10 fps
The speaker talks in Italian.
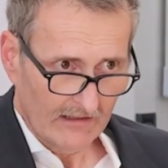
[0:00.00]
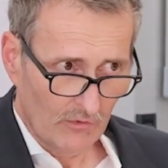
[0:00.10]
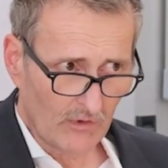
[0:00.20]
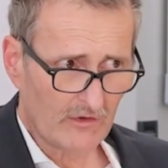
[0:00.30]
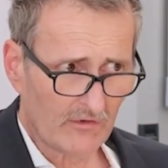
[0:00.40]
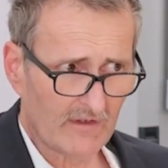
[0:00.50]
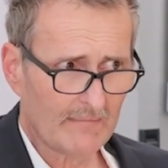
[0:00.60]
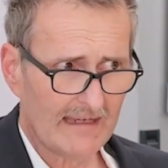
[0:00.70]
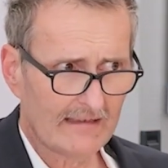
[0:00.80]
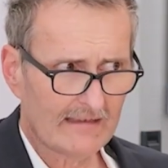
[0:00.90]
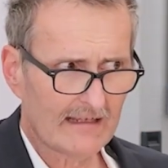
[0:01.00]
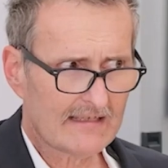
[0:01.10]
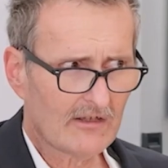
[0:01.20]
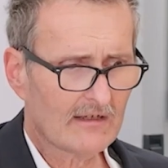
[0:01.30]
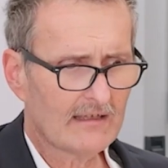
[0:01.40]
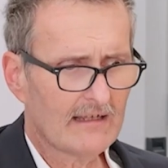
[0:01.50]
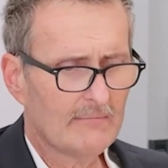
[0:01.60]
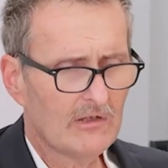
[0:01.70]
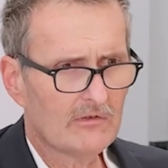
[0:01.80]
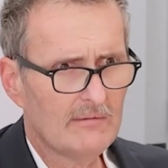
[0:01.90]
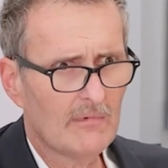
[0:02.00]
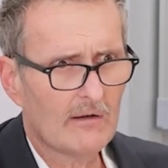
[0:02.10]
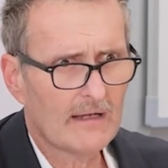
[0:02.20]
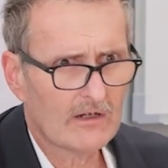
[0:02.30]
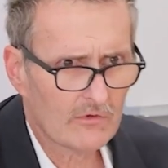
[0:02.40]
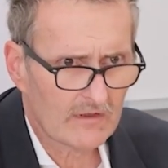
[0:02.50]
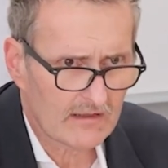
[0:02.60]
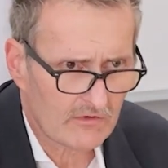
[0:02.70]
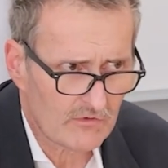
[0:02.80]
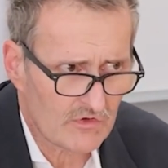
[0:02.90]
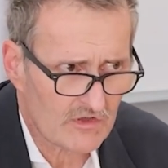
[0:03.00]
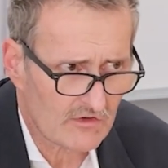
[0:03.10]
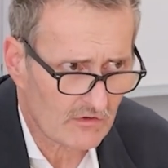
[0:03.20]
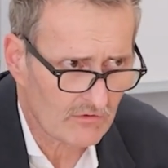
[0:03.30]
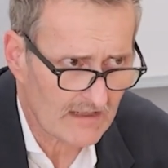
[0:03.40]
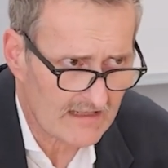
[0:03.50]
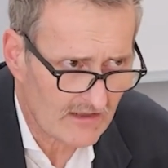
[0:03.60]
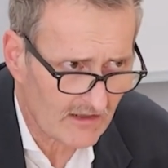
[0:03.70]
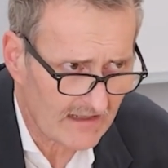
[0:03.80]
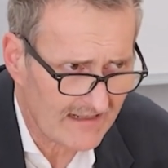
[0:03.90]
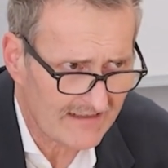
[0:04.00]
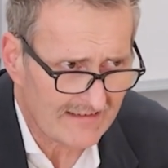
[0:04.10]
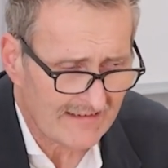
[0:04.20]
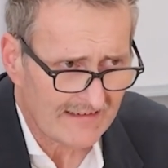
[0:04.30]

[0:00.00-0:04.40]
Curiosamente la storia del mio Timona è coinciso con la storia